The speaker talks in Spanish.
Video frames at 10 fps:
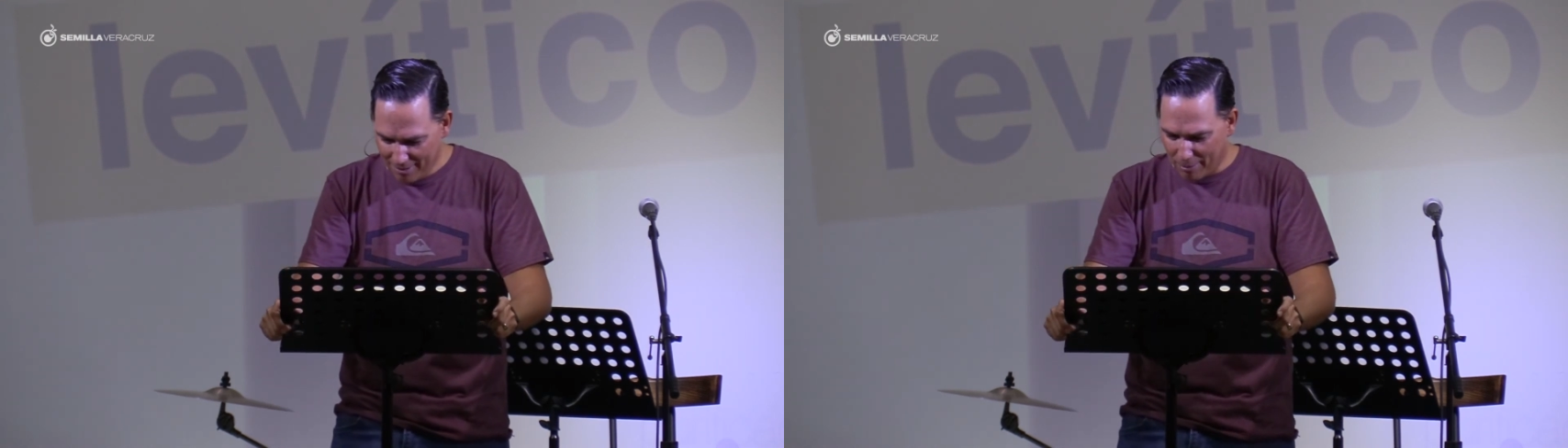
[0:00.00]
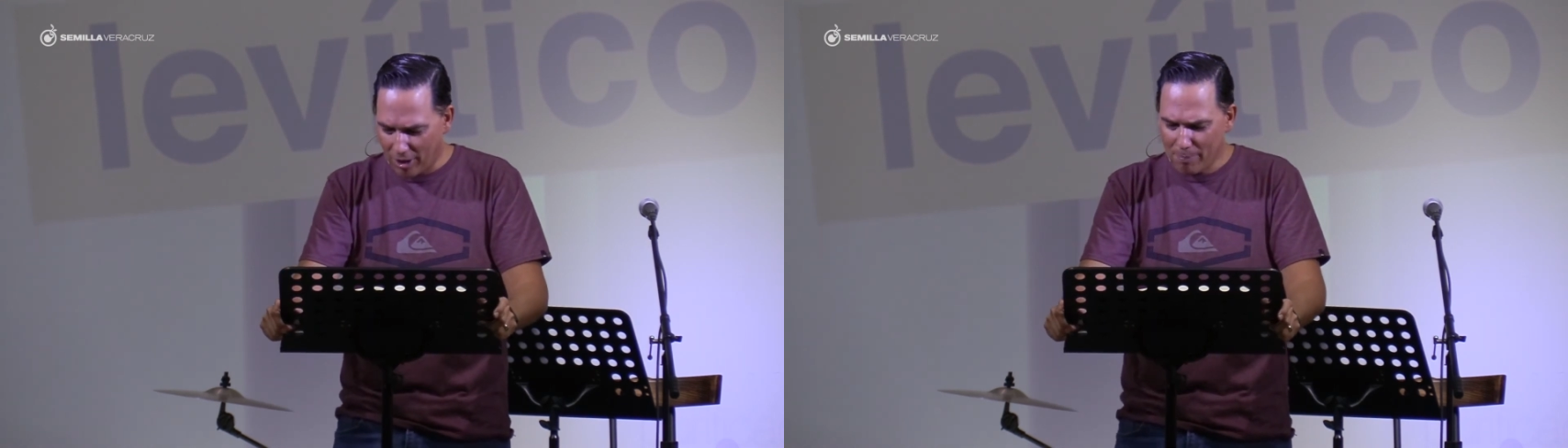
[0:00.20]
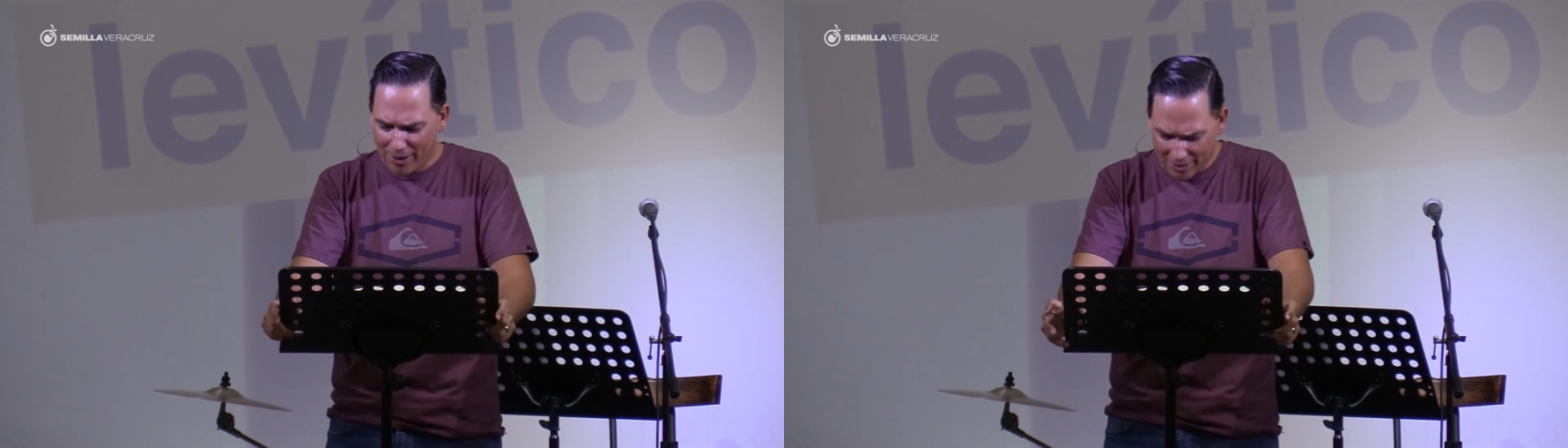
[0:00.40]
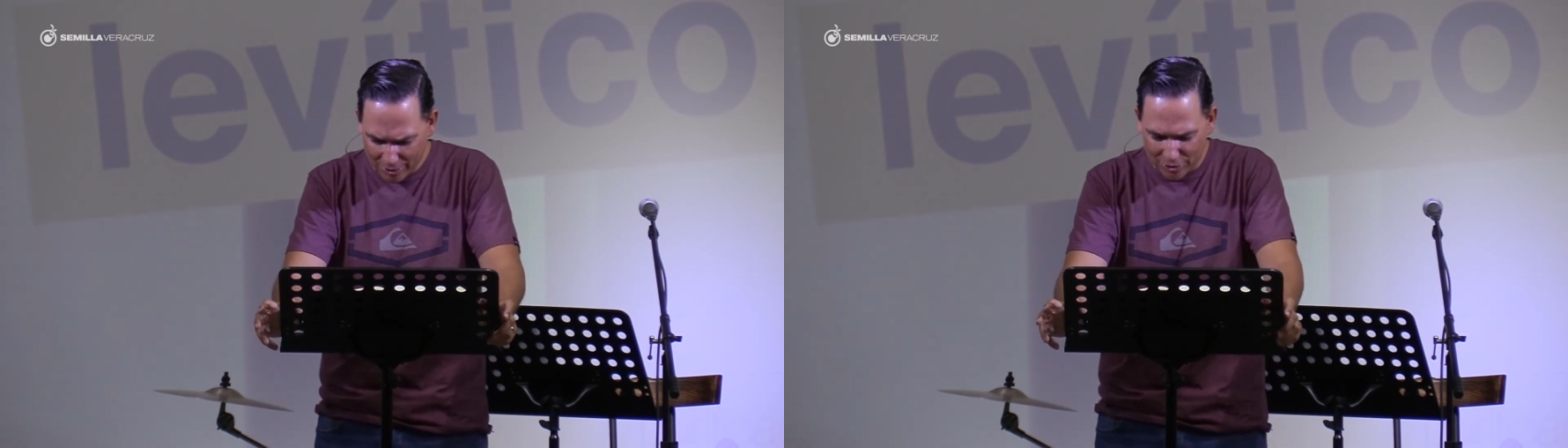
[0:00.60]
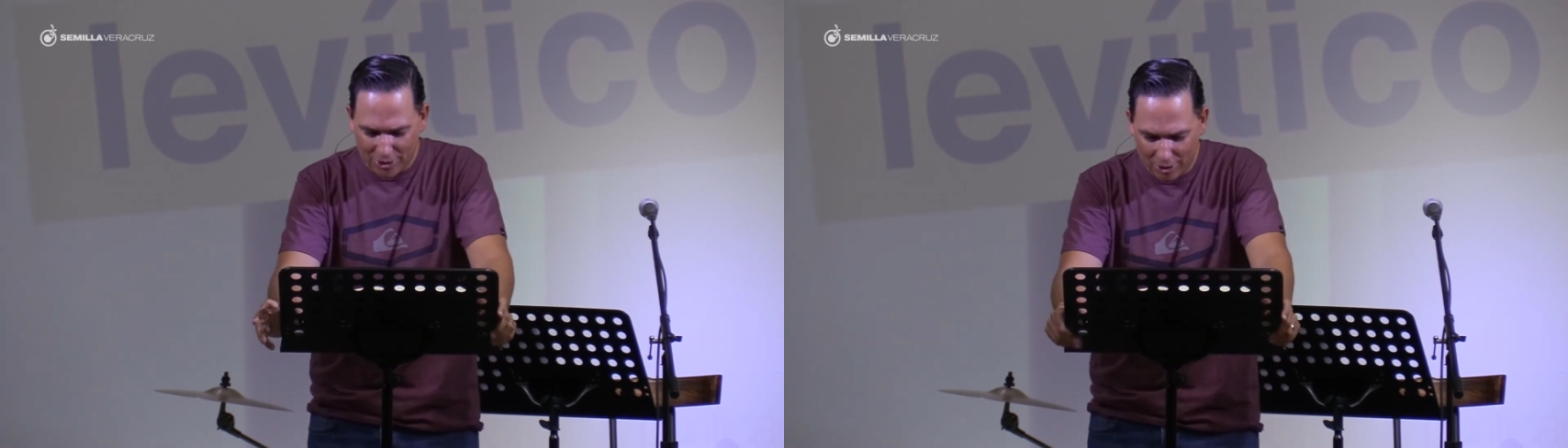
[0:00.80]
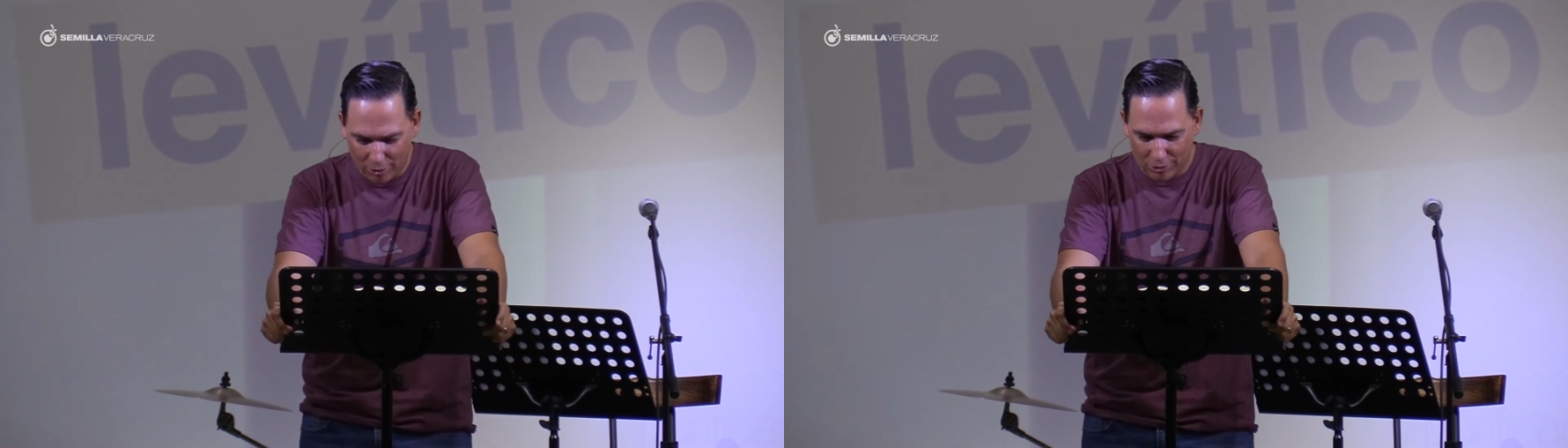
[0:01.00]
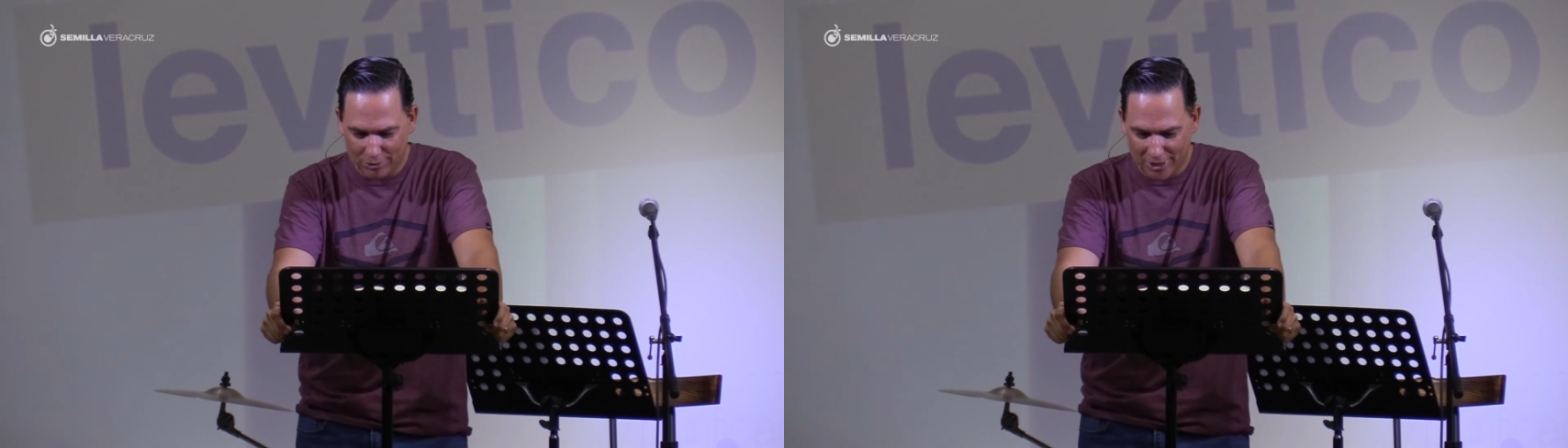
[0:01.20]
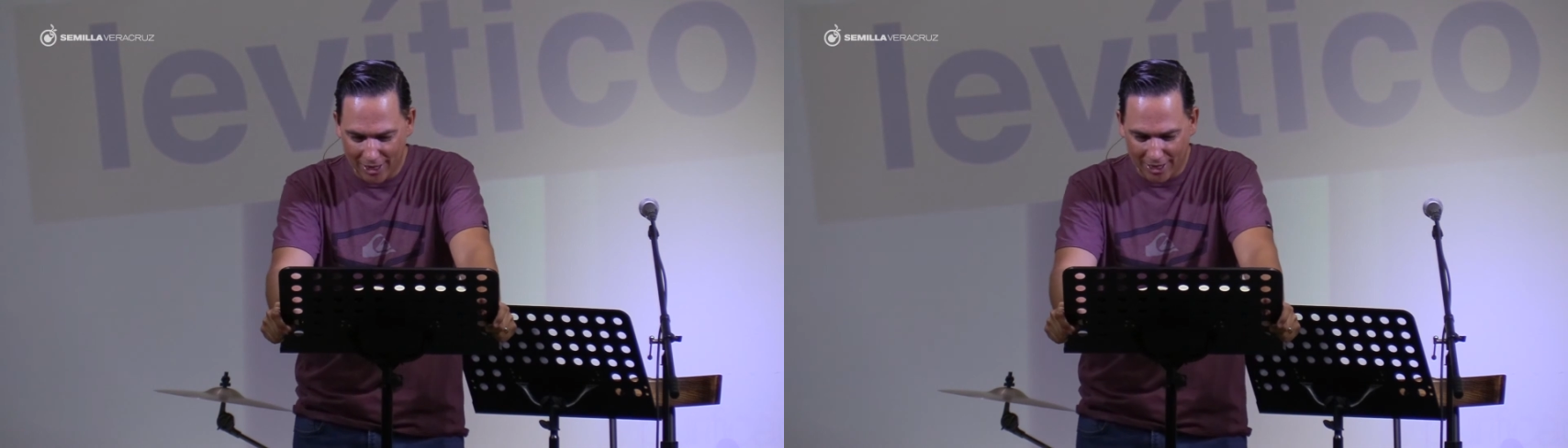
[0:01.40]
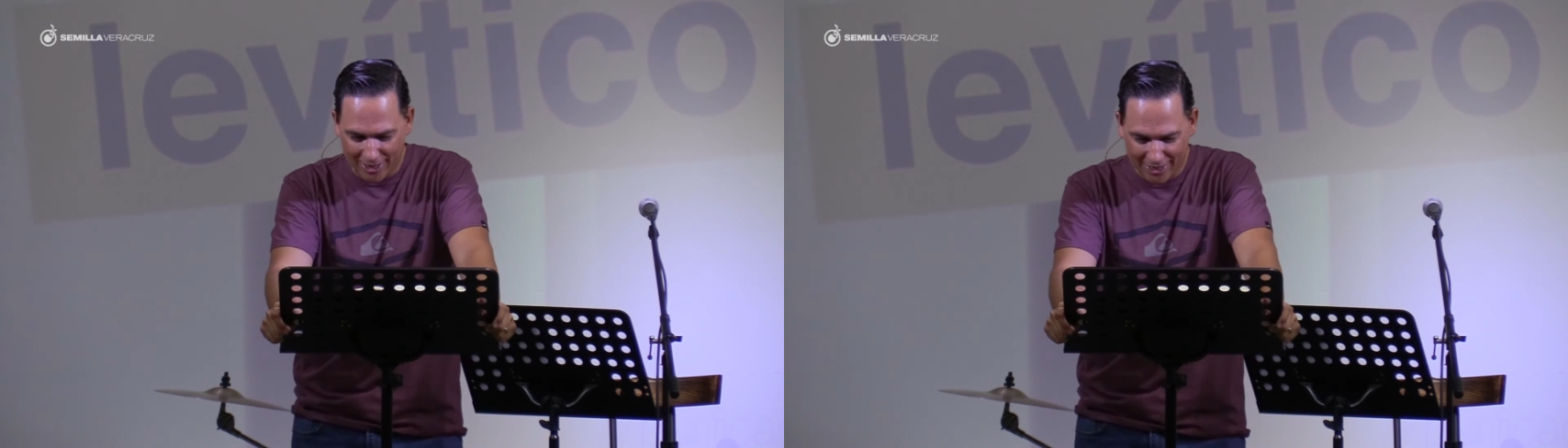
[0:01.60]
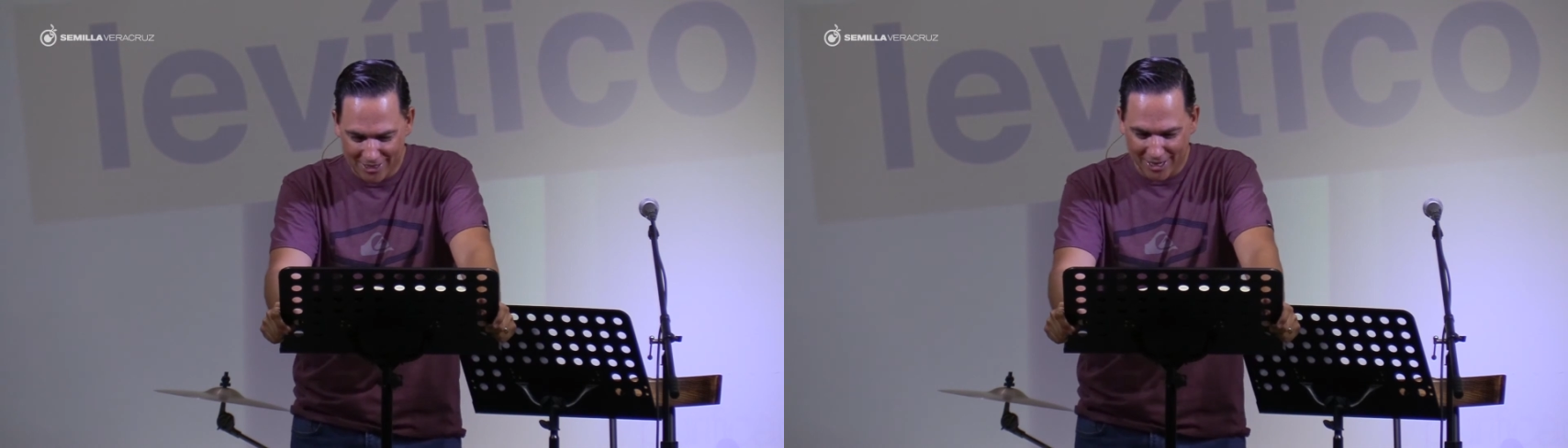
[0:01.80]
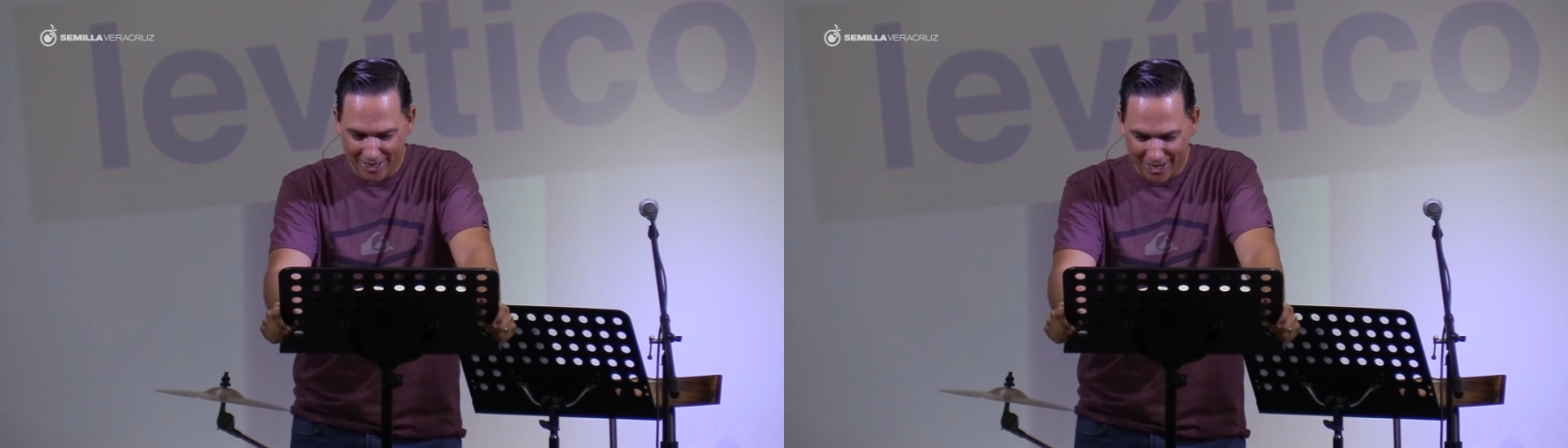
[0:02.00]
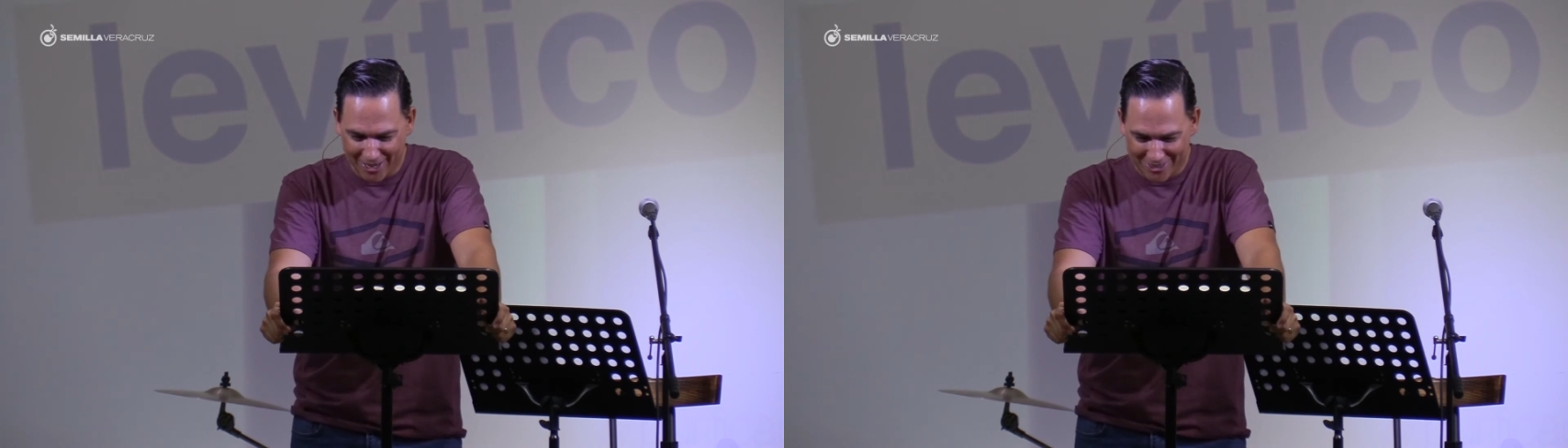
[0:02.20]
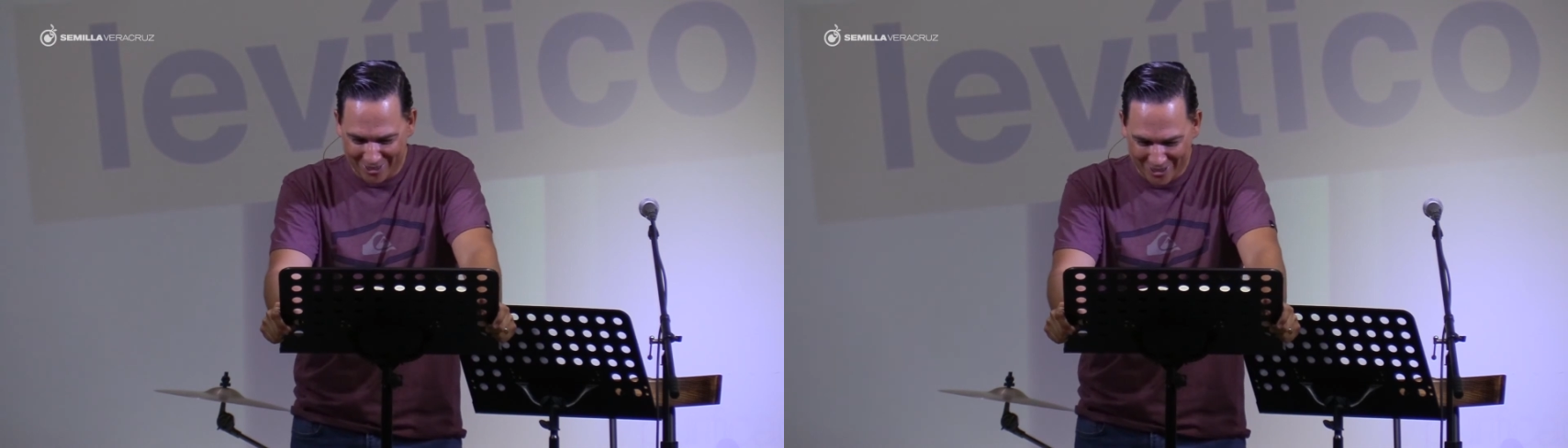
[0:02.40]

Pero hay platillos ricos, síguele, échale ganas